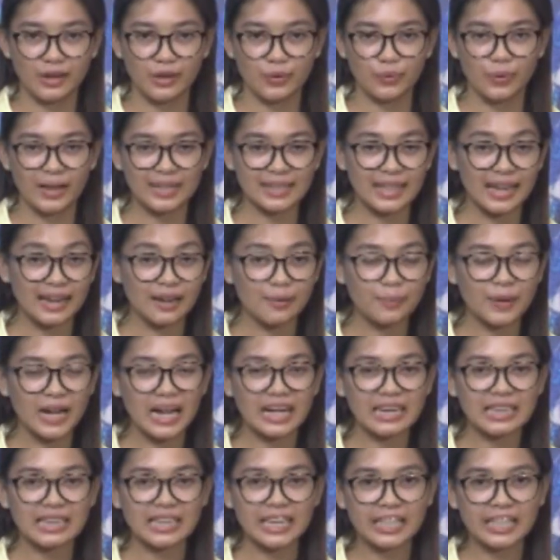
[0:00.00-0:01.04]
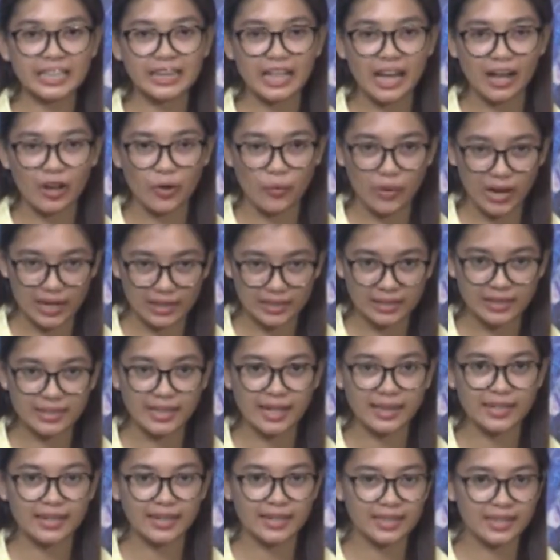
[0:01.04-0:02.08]
Wartanam kali ini kita awali
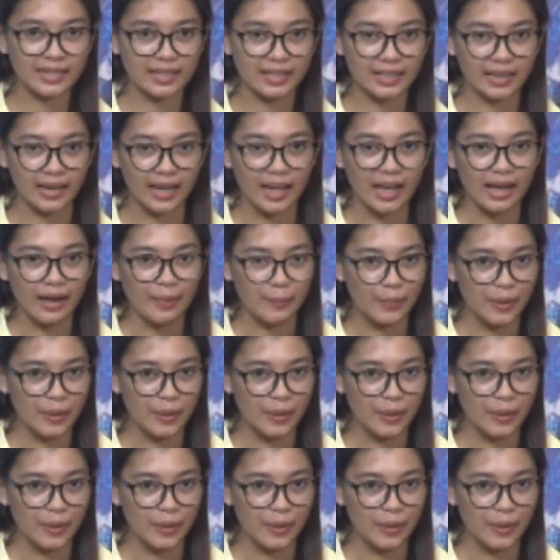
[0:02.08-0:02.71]
dari Kediri.